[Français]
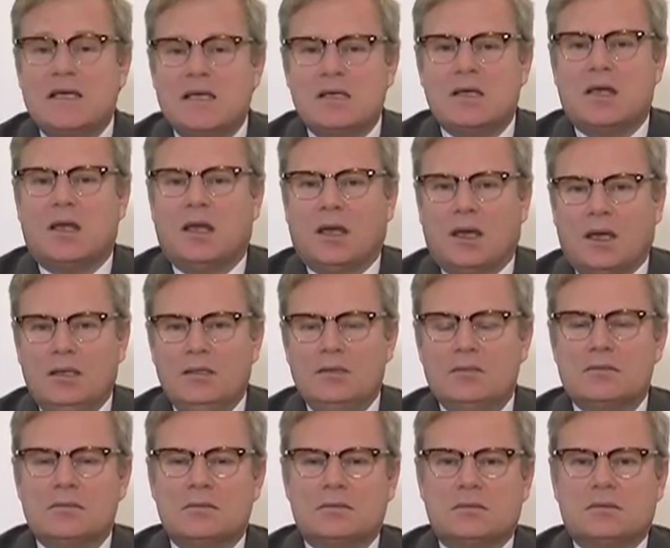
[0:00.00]
qui
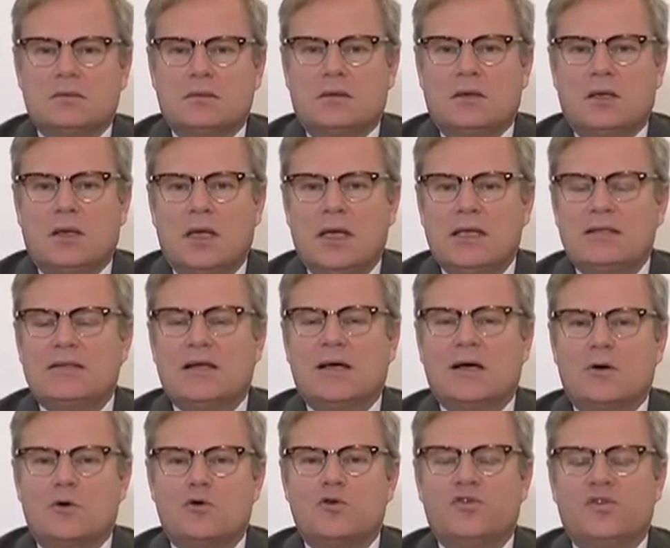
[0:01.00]
hérite est à
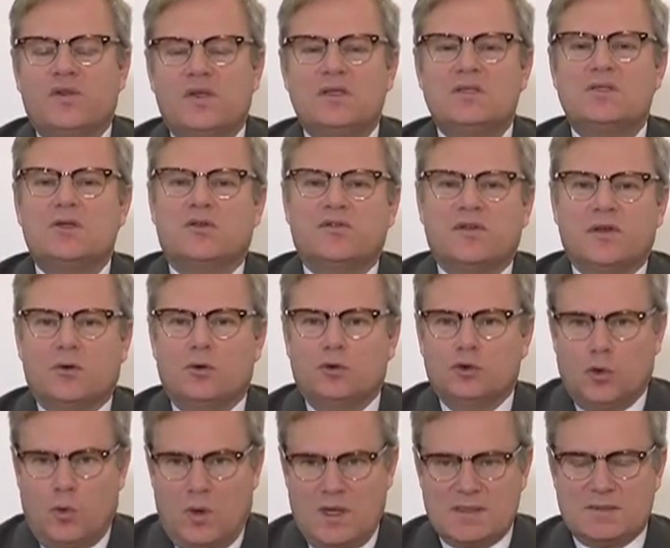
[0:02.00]
un coût fixe
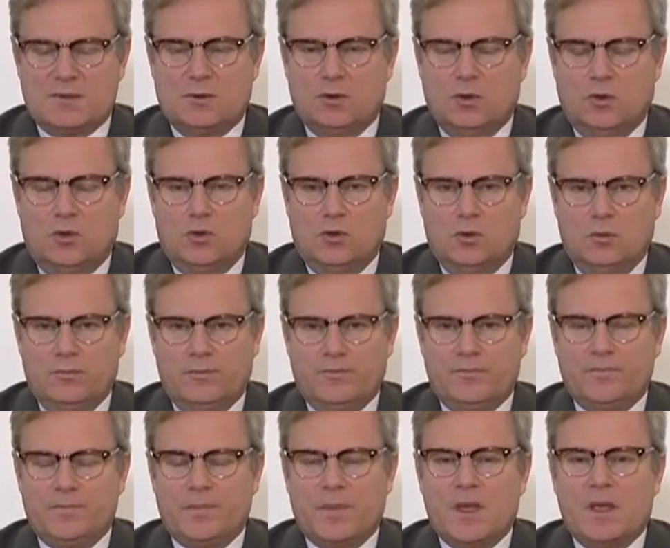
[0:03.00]
d'environ 300 euros.
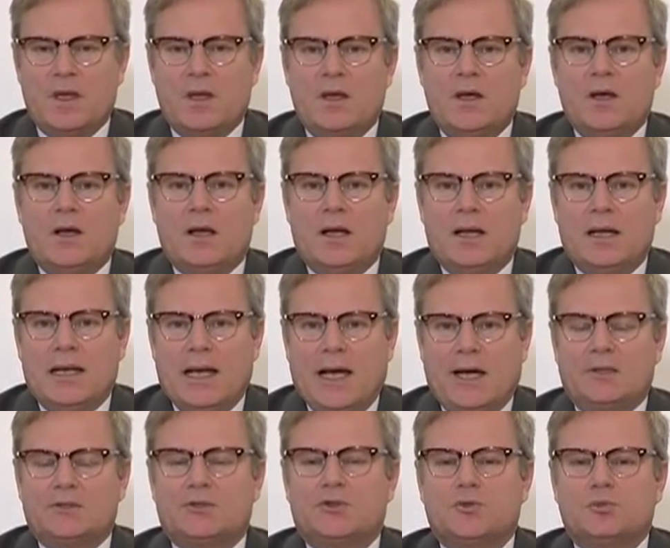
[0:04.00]

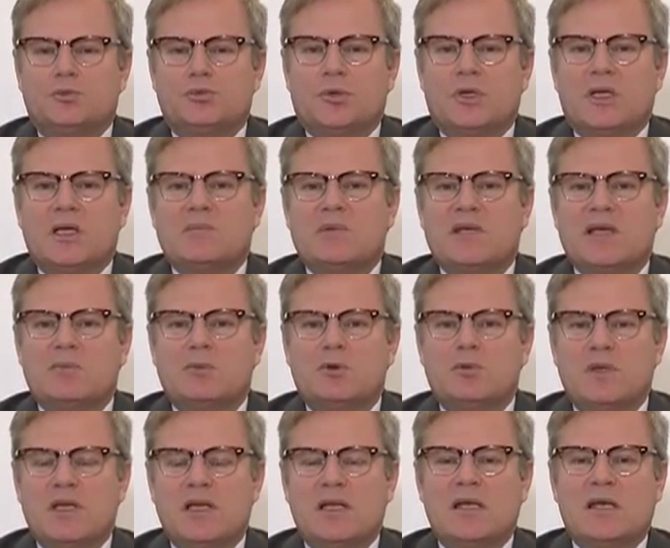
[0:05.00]
L'acte pour les biens
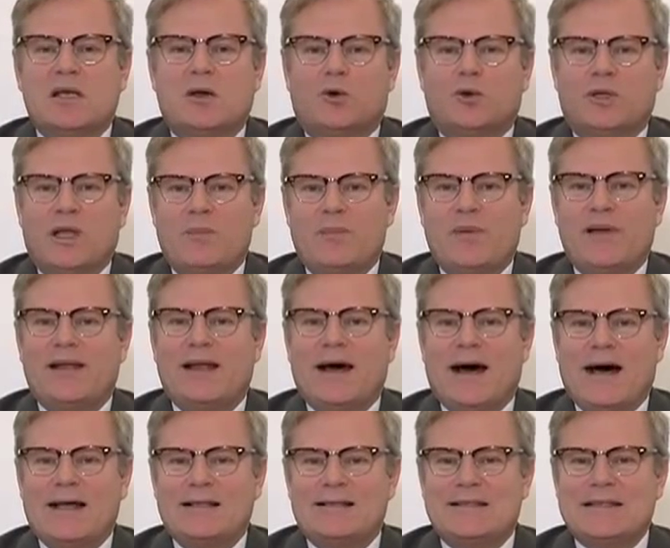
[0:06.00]
immobiliers qu'on
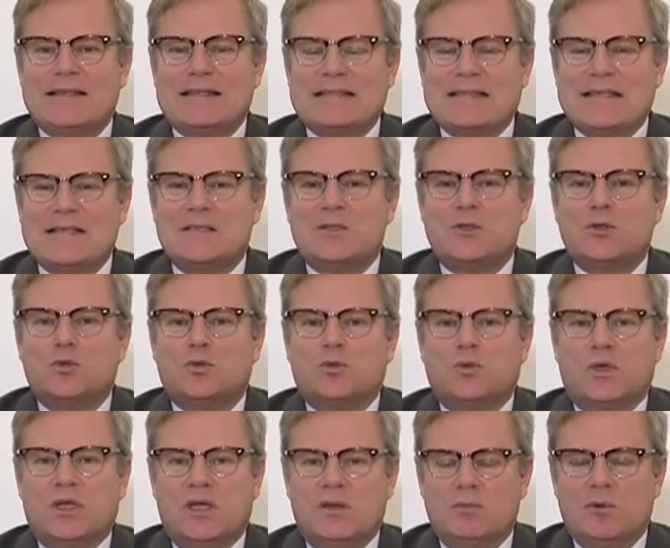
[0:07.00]
appelle
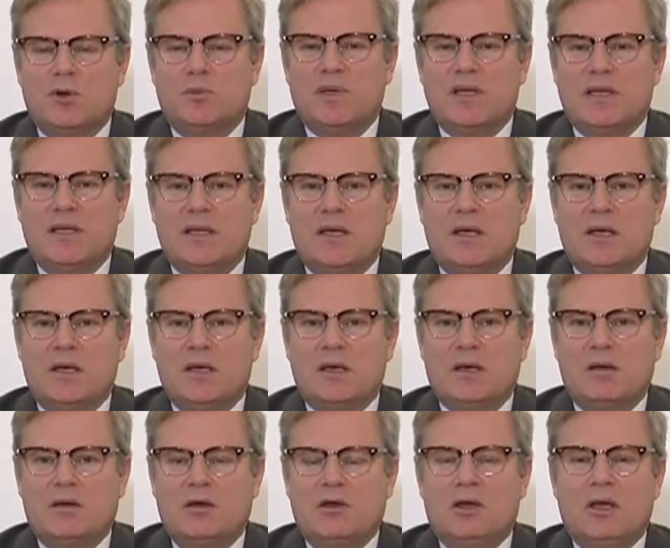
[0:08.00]
attestation
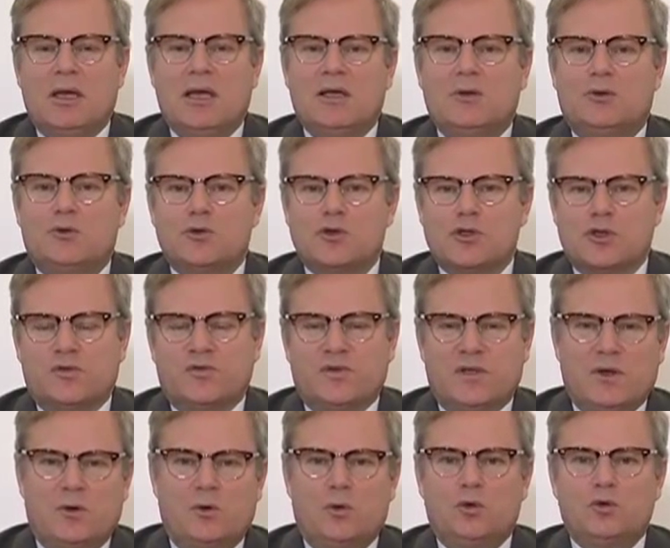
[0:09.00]
immobilière est aux
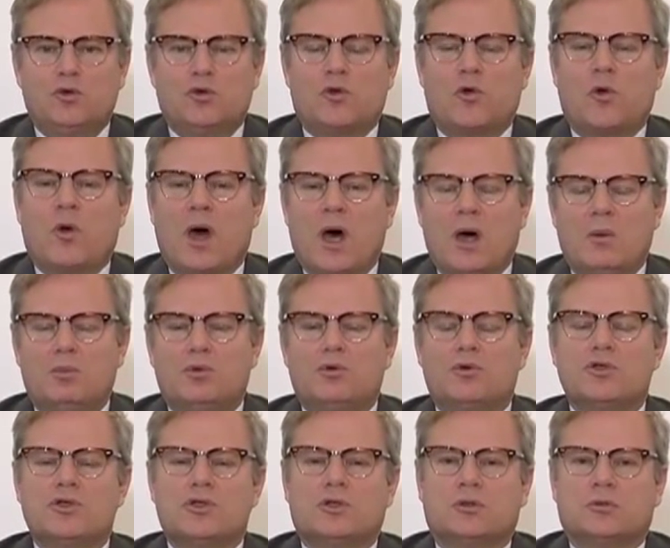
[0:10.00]
environs de
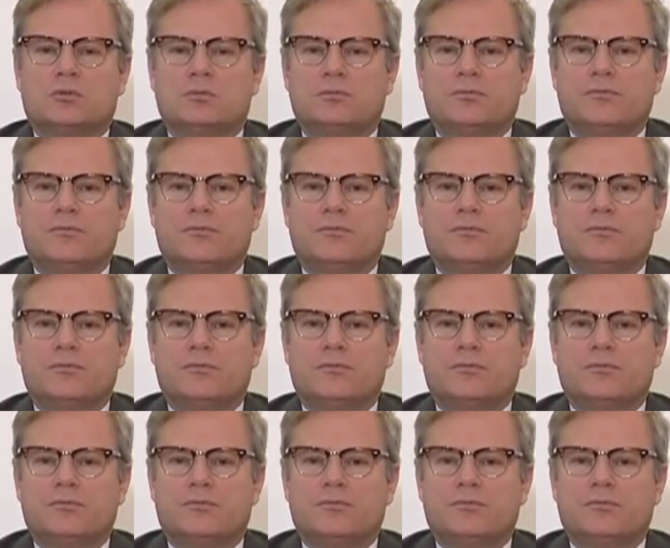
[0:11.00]
1%.